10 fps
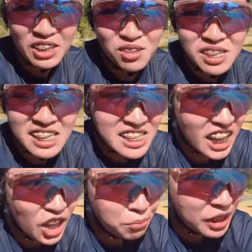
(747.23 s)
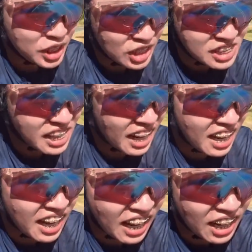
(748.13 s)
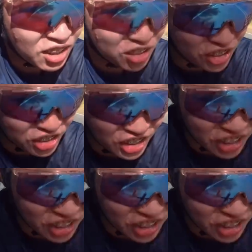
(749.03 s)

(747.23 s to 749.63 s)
yung 6 kilometers na ahon.